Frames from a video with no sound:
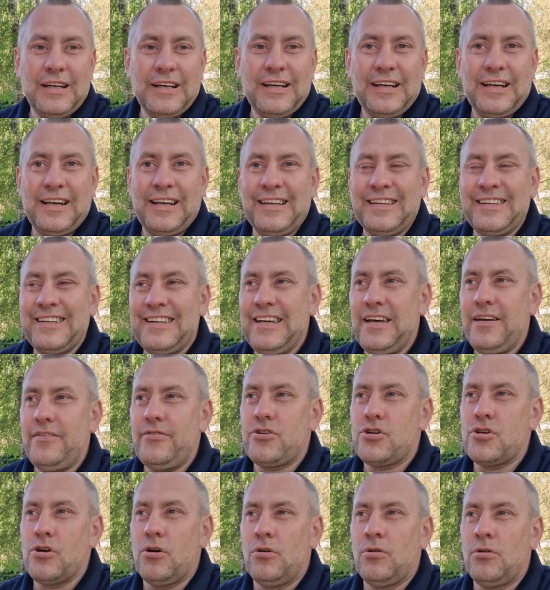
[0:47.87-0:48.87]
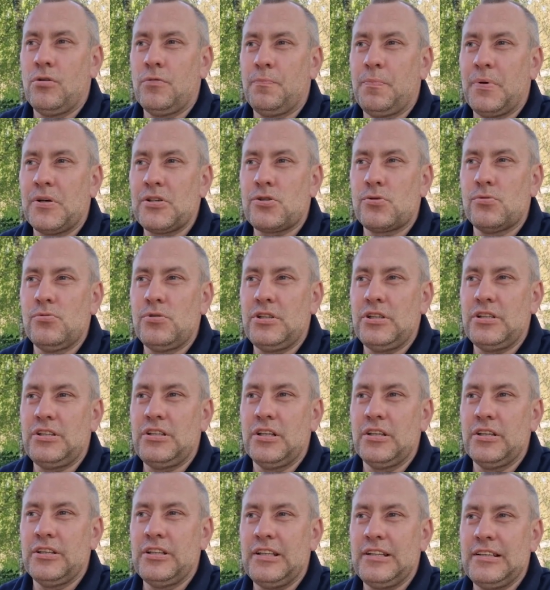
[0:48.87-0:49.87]
Ренкевич, он, по сути
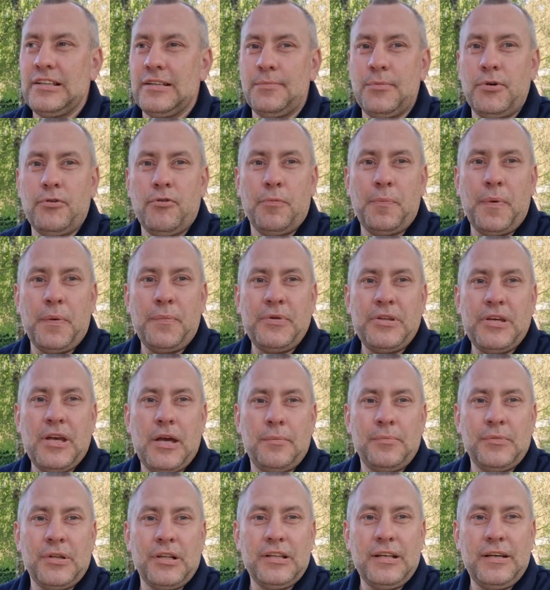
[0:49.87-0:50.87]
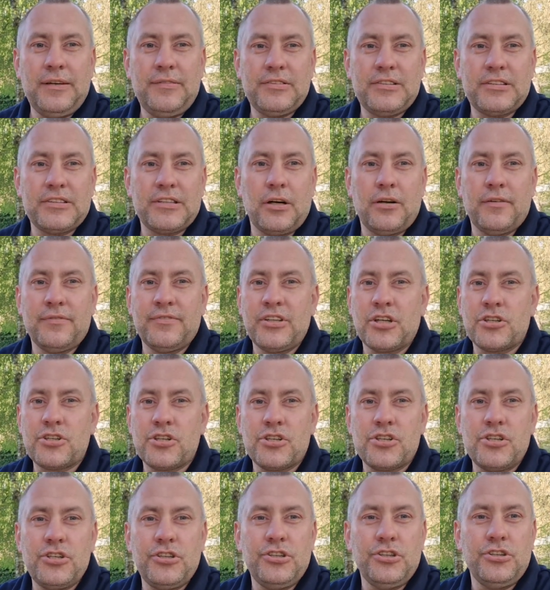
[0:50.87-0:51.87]
дела, если мы его поменяем на Левица, в
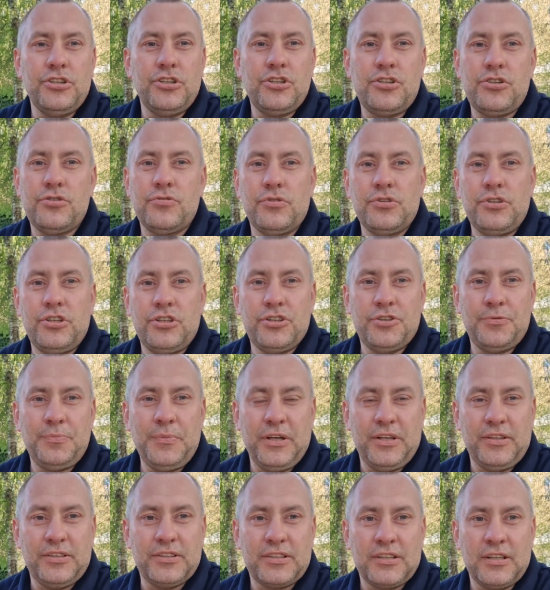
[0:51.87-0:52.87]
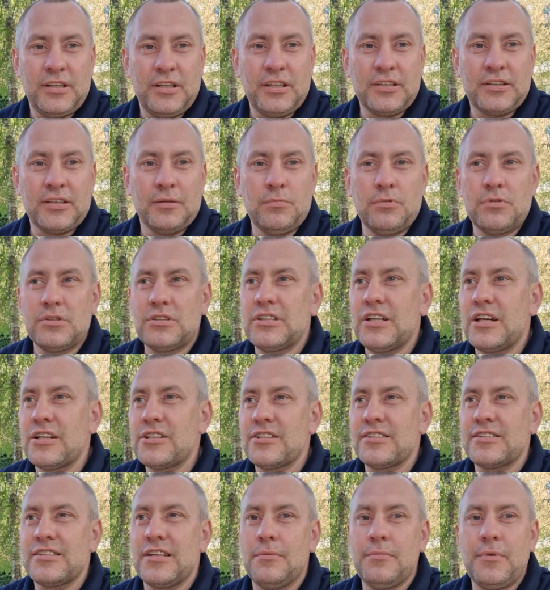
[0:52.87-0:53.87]
нашей жизни ничего не изменится. Это будет та
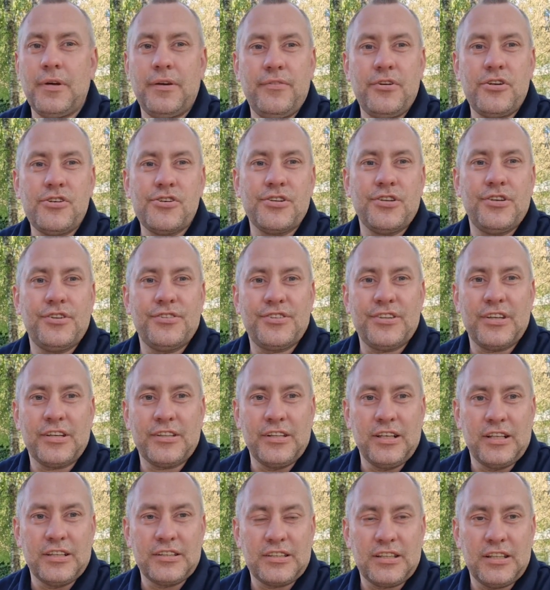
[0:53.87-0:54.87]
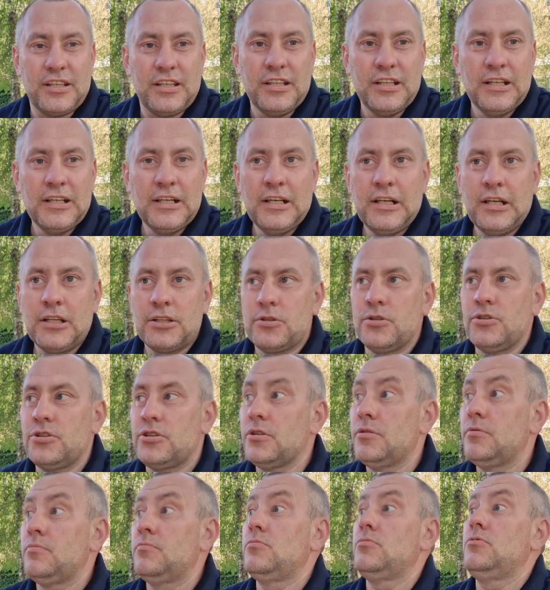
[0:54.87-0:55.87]
же самая вечная стагнация. То есть
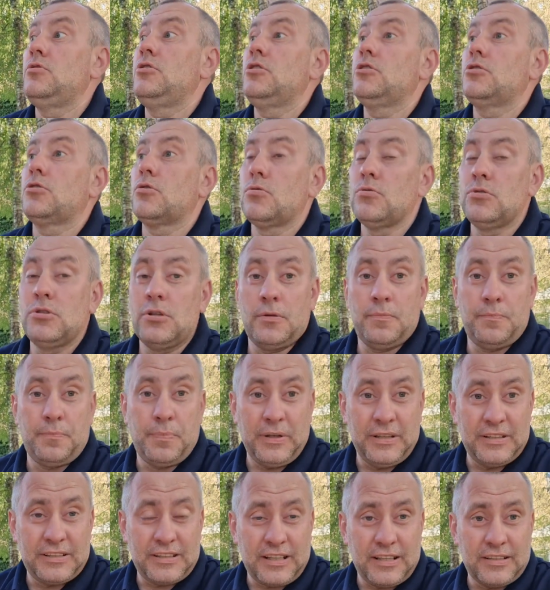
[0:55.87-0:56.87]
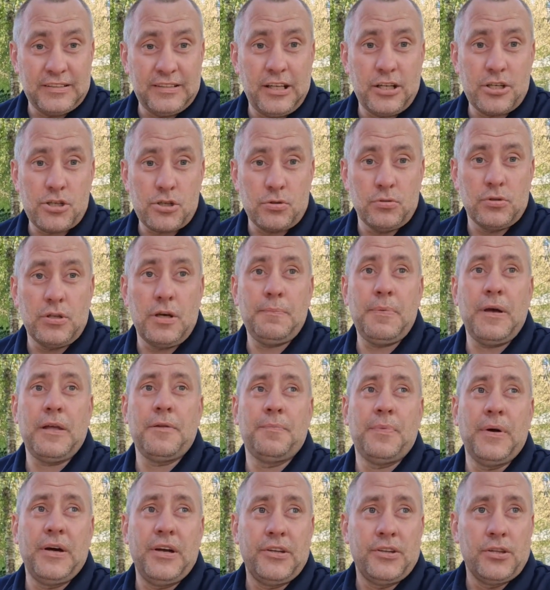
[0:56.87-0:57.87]
нетрудно предсказать, что он опять
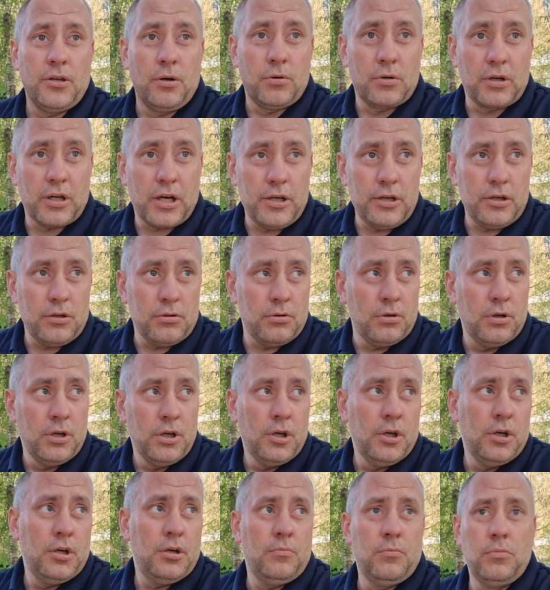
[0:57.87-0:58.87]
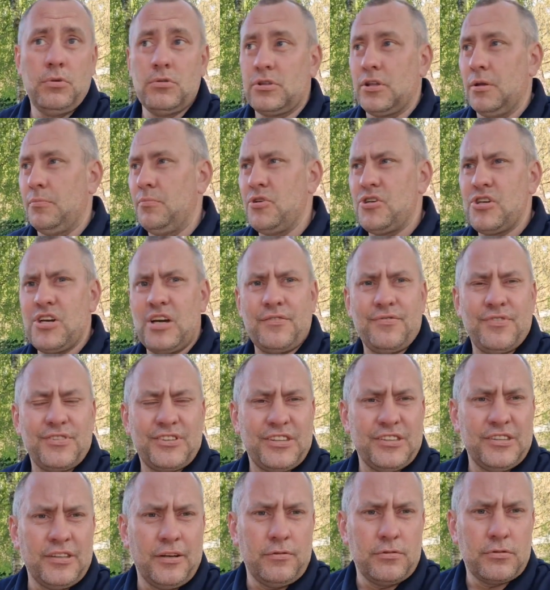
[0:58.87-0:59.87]
поедет на Украину, будет обещать
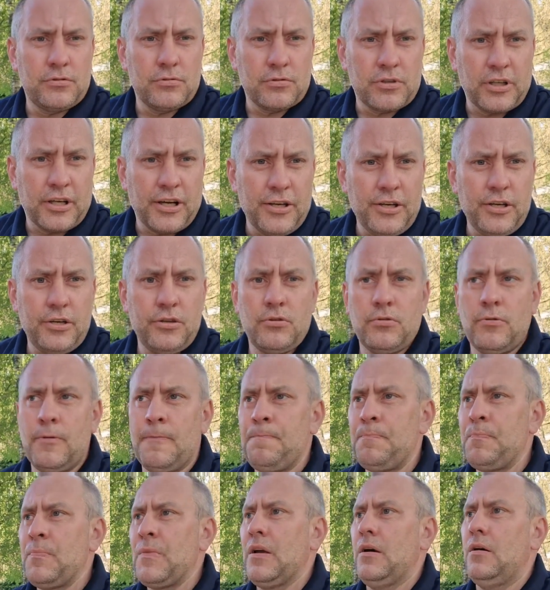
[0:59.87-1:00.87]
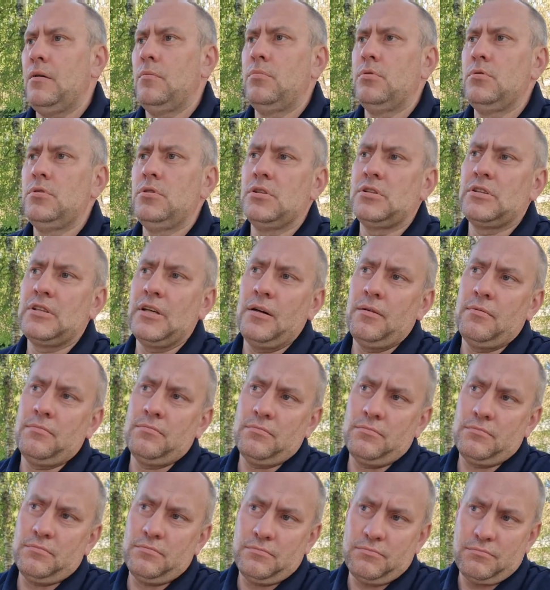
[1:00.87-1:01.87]
восстанавливать Украину, будет
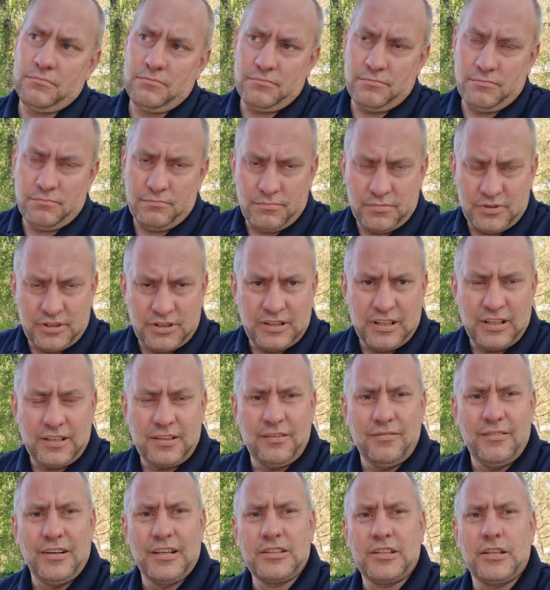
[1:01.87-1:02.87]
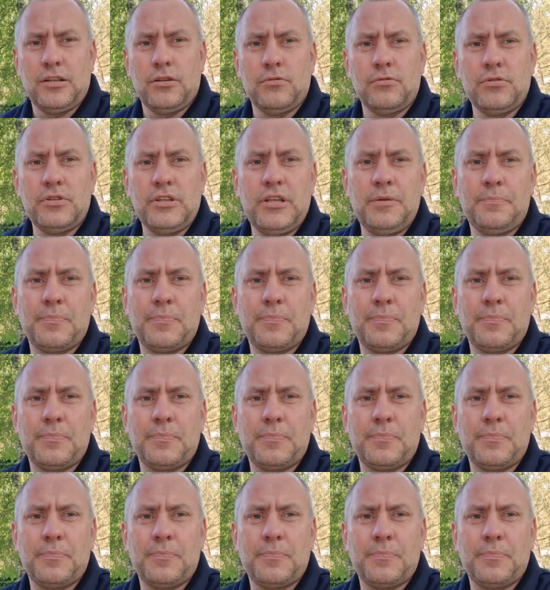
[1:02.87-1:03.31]
там захваты Луны,